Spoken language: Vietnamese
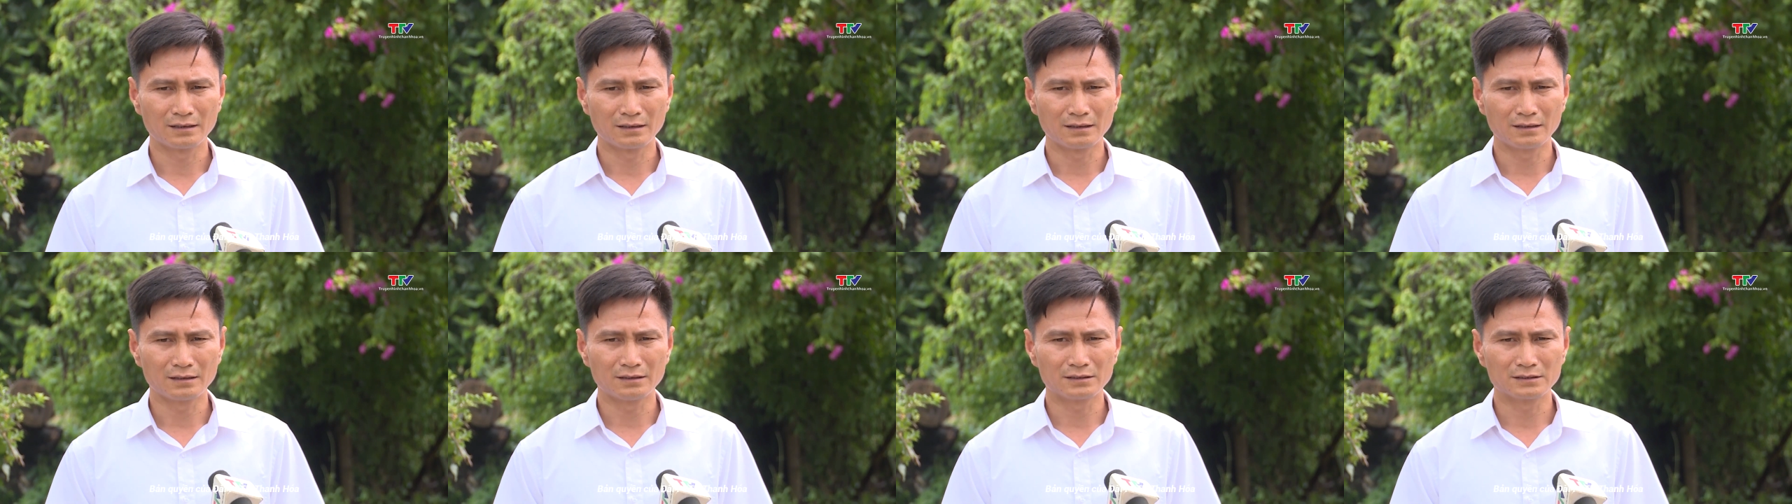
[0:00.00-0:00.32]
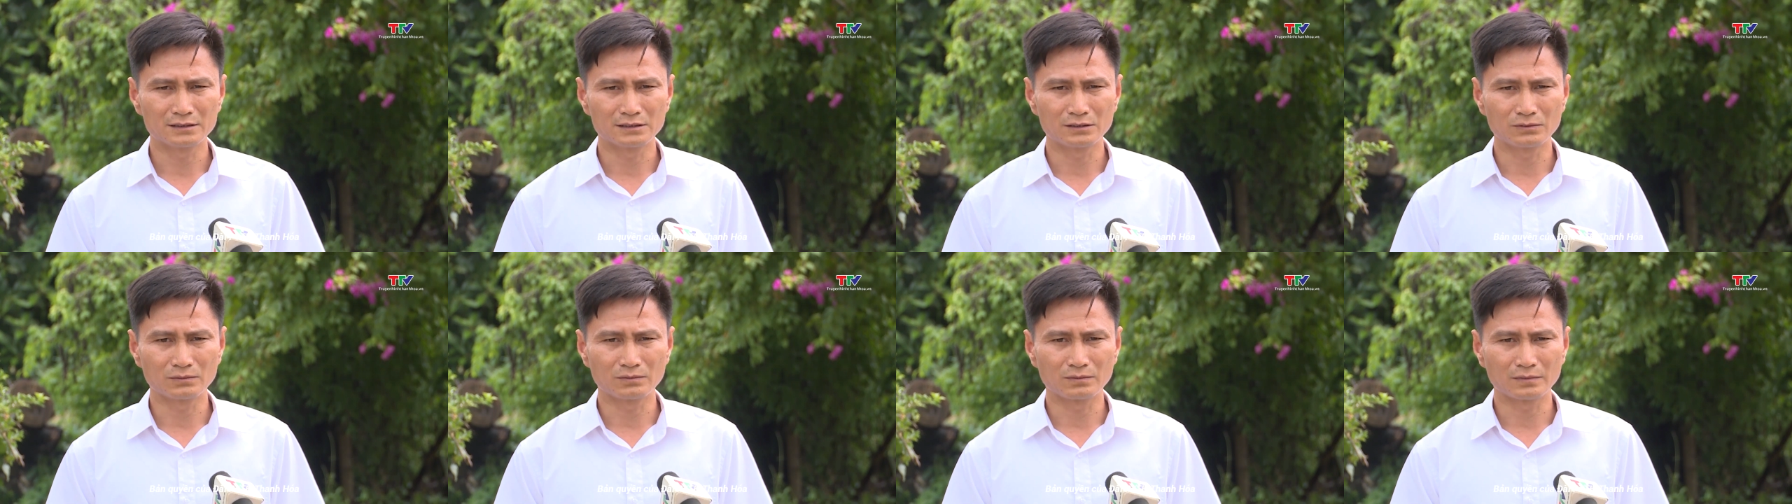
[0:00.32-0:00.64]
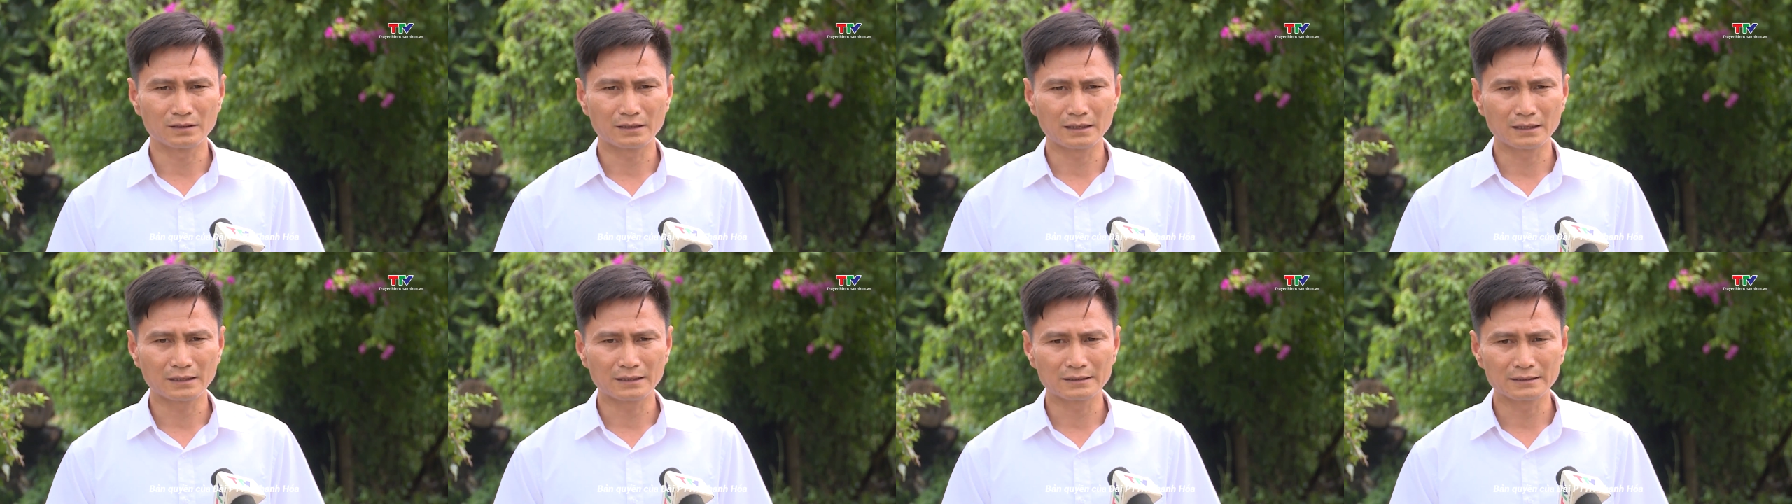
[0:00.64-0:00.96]
ứng dụng
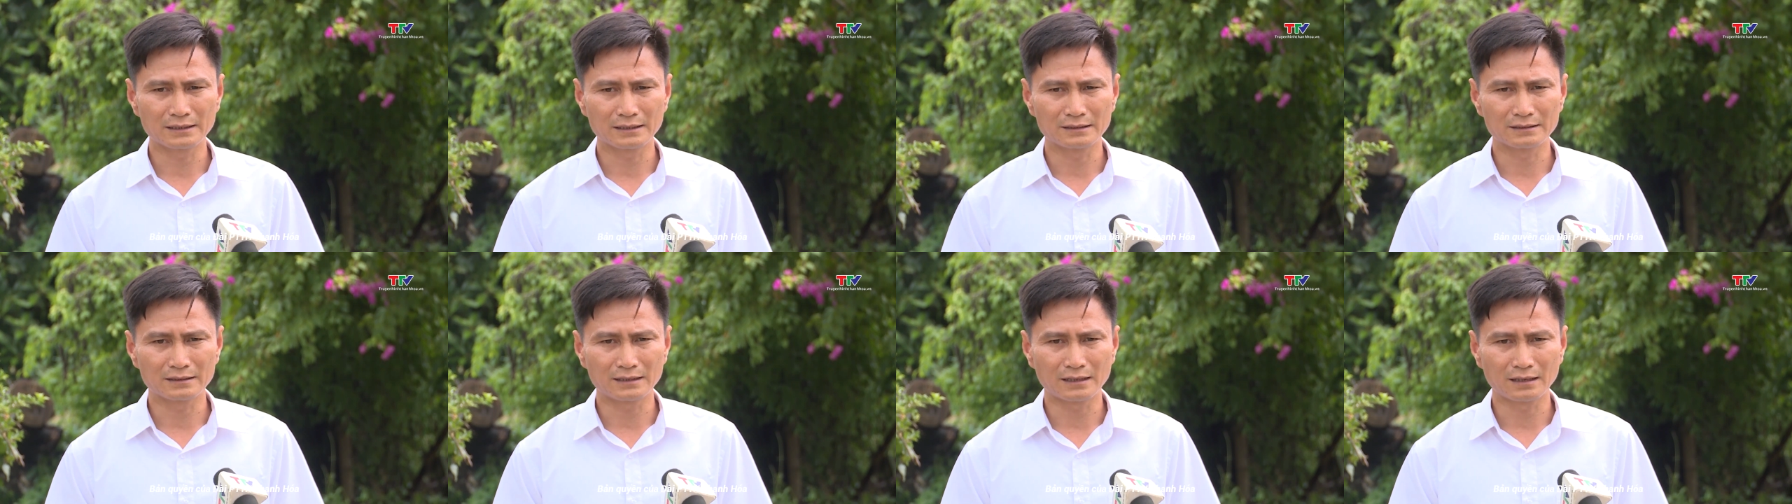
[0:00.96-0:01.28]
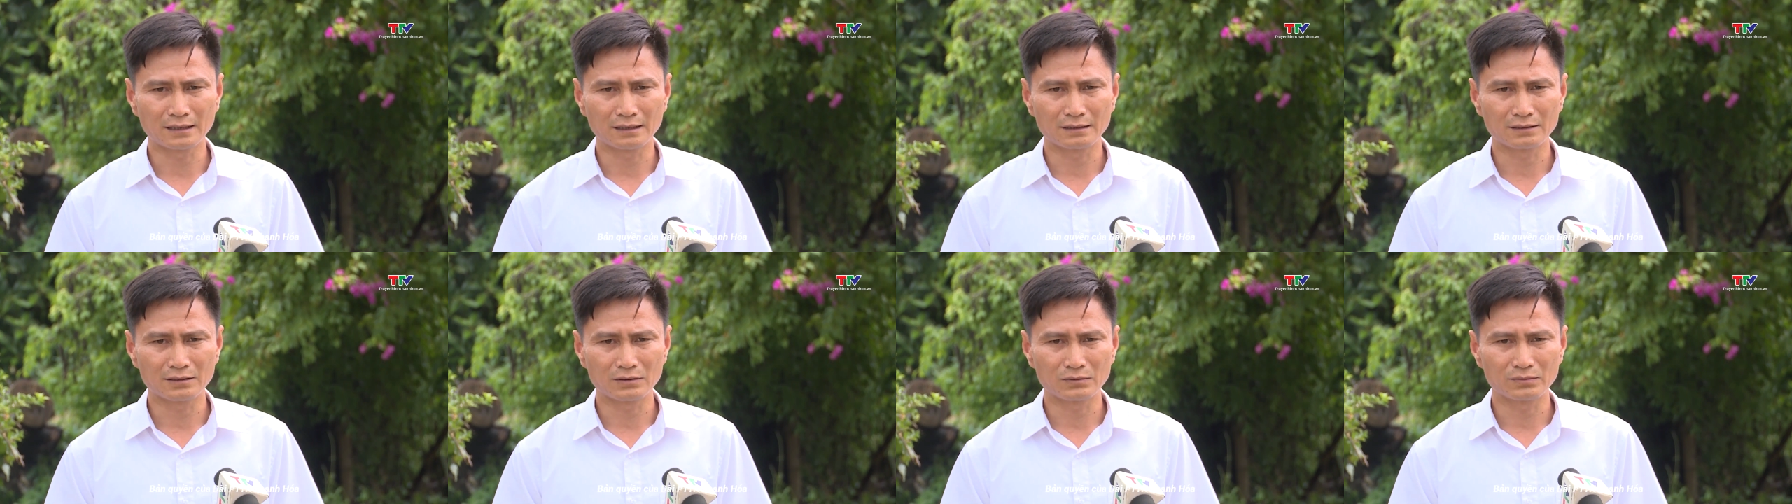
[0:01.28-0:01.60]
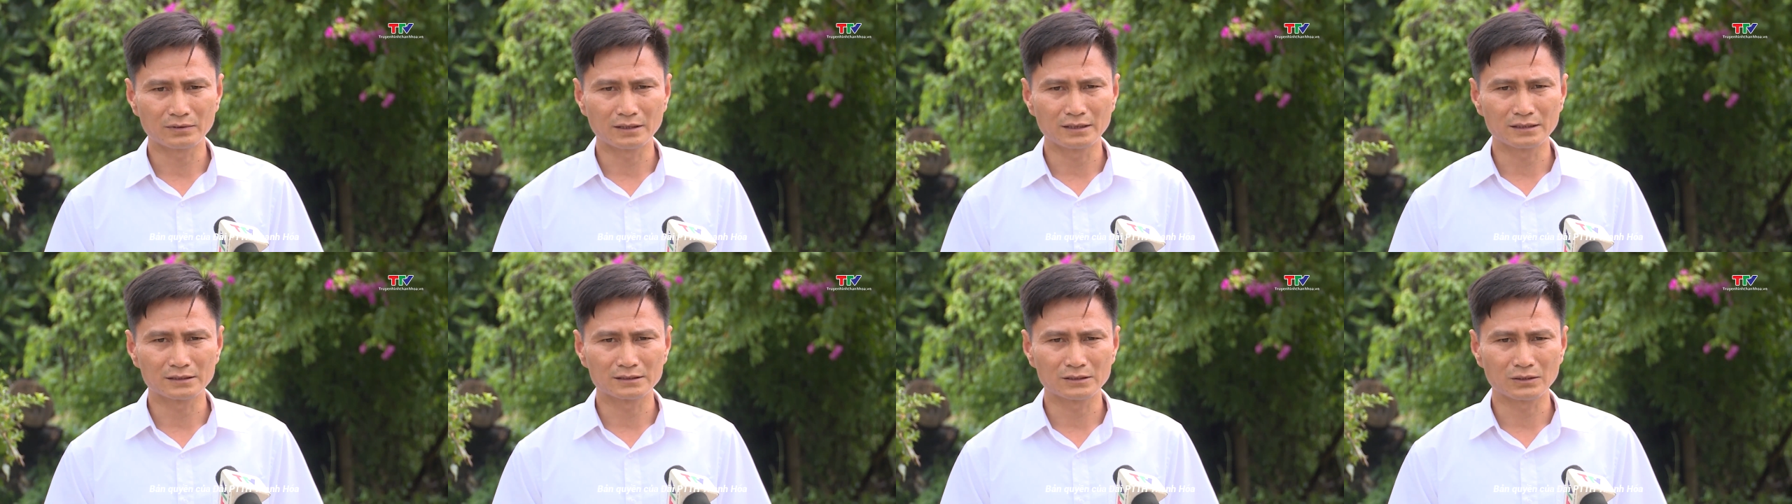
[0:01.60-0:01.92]
các nền tảng công
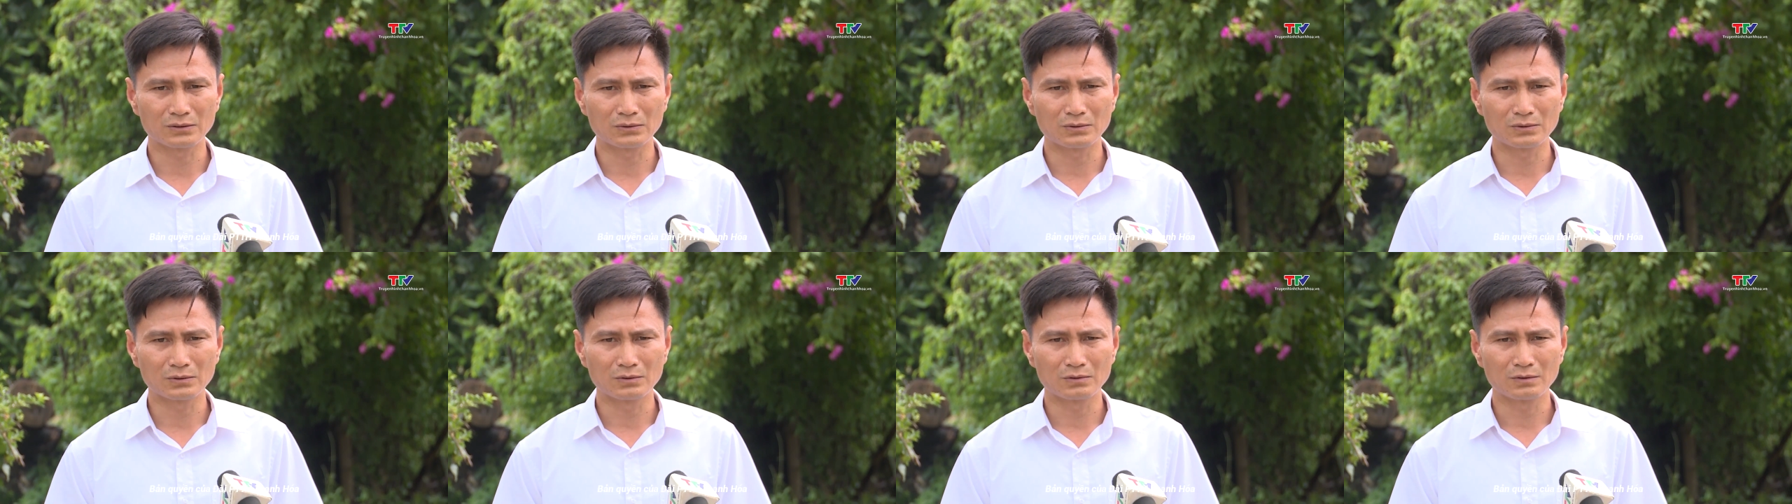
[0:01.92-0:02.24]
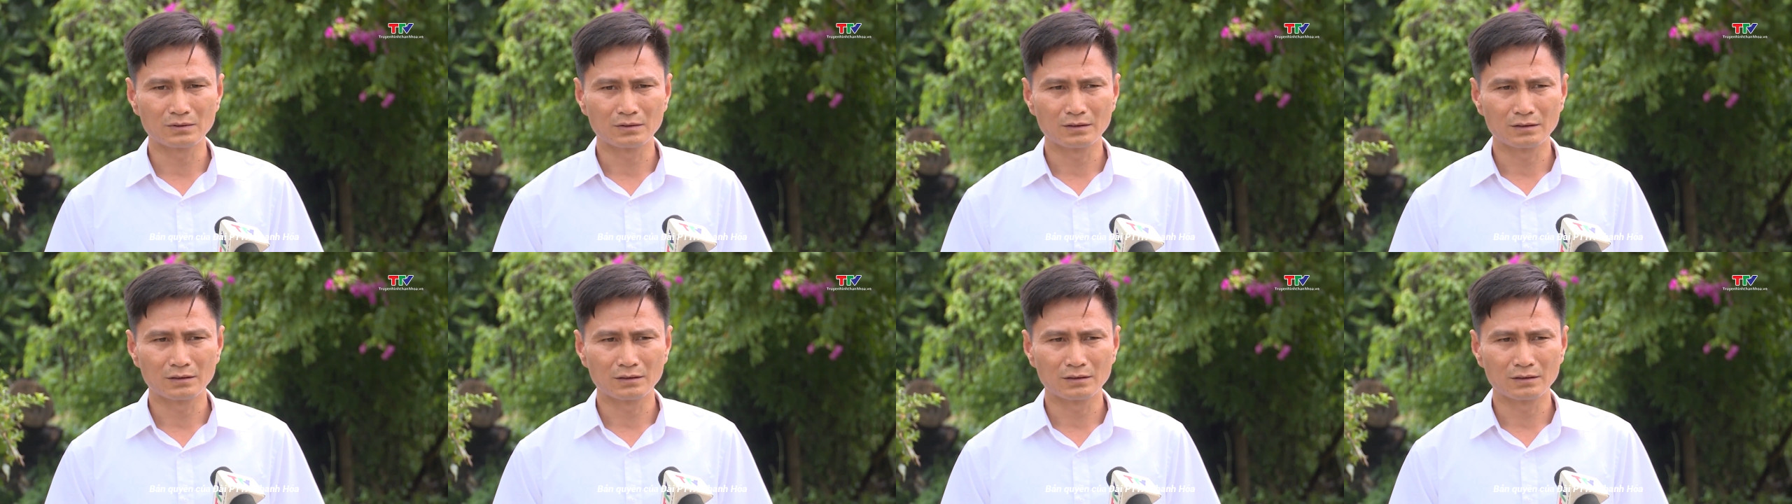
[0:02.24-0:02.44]
nghệ số